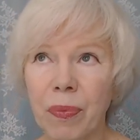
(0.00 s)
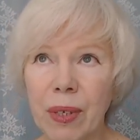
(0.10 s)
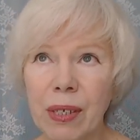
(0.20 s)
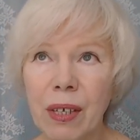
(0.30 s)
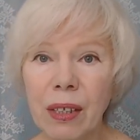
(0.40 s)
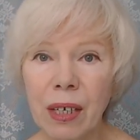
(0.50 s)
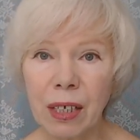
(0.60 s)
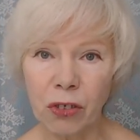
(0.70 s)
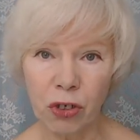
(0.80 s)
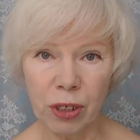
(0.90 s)

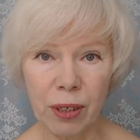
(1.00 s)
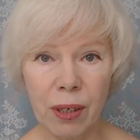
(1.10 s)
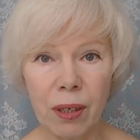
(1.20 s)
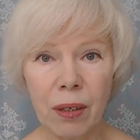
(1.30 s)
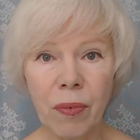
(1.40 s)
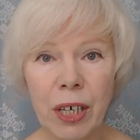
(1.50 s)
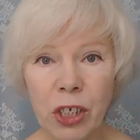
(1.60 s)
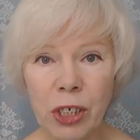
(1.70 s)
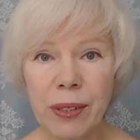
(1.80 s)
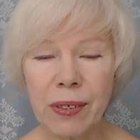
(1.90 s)
задача,
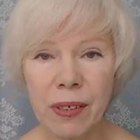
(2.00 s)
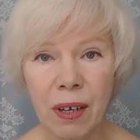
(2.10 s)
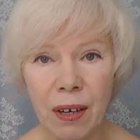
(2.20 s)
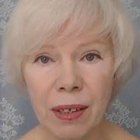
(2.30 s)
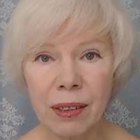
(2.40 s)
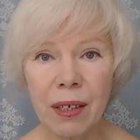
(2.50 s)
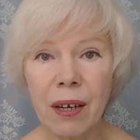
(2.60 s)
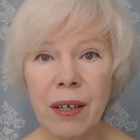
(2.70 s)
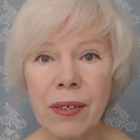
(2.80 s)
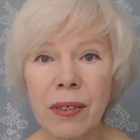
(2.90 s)
ваша цель – это
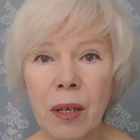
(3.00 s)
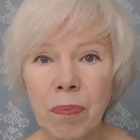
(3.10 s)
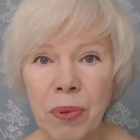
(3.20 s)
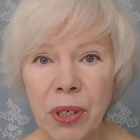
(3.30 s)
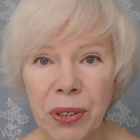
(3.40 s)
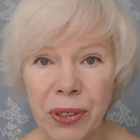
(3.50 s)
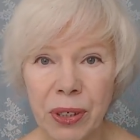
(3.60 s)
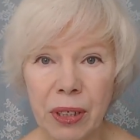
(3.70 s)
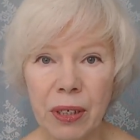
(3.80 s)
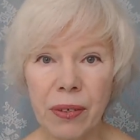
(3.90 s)
растопить
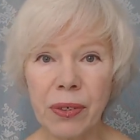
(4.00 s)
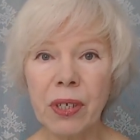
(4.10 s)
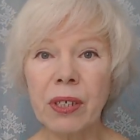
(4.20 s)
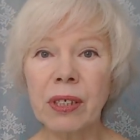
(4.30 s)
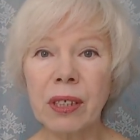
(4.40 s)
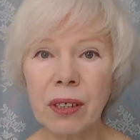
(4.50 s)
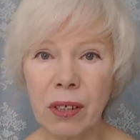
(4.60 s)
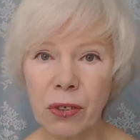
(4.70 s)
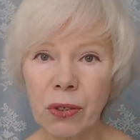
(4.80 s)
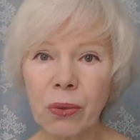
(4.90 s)

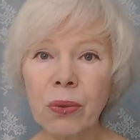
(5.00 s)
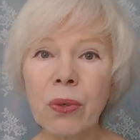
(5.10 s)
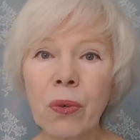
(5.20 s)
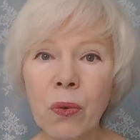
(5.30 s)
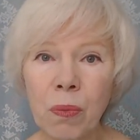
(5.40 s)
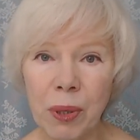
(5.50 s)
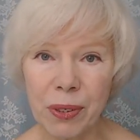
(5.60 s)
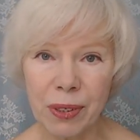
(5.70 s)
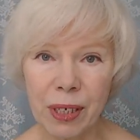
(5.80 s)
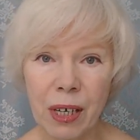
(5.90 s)
сердитость,
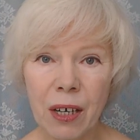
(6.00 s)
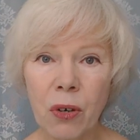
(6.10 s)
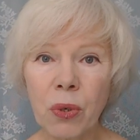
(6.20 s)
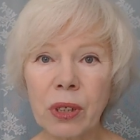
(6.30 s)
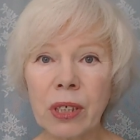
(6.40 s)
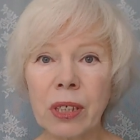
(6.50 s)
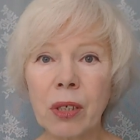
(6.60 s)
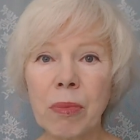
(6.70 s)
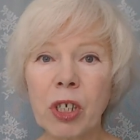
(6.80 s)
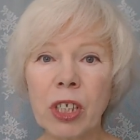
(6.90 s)
угрюмость, какой-то
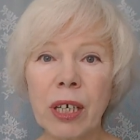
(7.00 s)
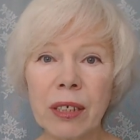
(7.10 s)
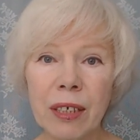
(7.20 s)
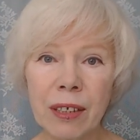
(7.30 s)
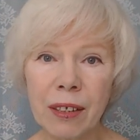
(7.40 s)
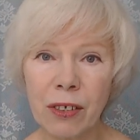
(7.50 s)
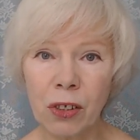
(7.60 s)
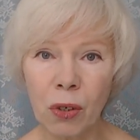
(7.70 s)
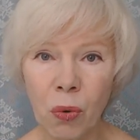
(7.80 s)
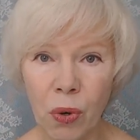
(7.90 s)
недоброжелательный
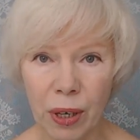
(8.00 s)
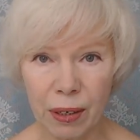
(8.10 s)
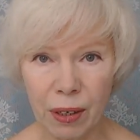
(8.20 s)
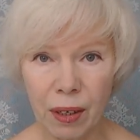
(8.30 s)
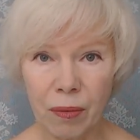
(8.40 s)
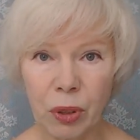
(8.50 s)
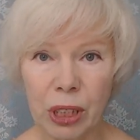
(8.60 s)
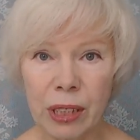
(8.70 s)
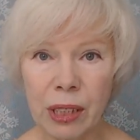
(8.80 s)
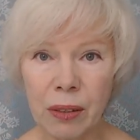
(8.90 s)
настрой вот
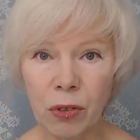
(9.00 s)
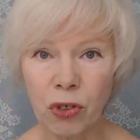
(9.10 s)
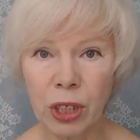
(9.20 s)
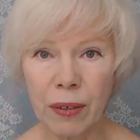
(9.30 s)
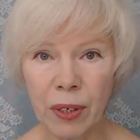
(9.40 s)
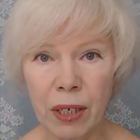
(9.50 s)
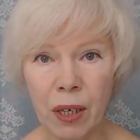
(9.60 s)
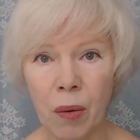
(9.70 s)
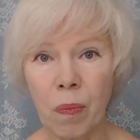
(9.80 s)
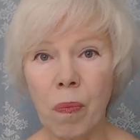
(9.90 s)
этого
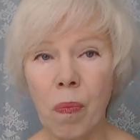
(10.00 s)
человека,